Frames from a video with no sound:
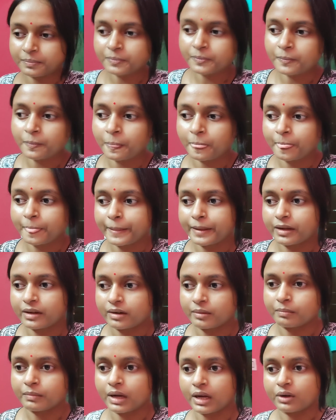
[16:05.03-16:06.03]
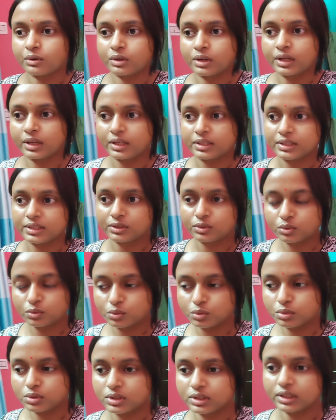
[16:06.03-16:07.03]
দিলাম আর মা ওরা গেছে একটু
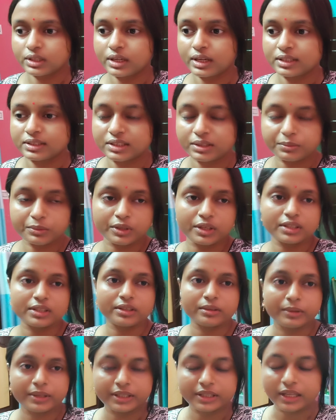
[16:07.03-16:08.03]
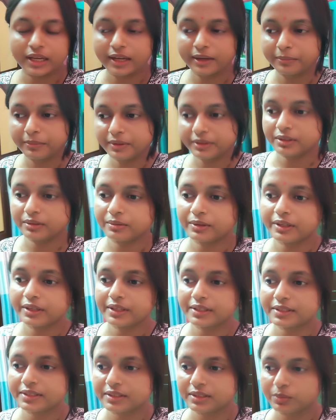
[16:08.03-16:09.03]
ঘুরতে আজকে মনে হয় দিদিভাই থাকবে
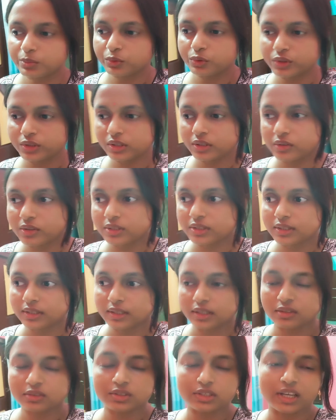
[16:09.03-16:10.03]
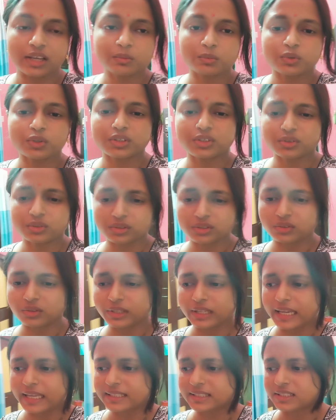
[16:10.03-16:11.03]
দিদিভাই এসছে পুচকিও এসছে কারণ জামাইবু হয়তো
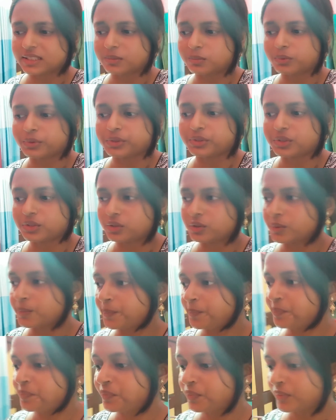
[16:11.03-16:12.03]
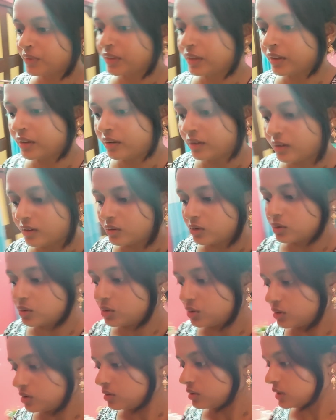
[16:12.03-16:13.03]
কোথাও গেছে বলছিল
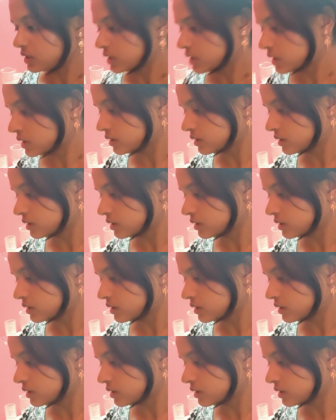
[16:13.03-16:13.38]
ওই জন্য আর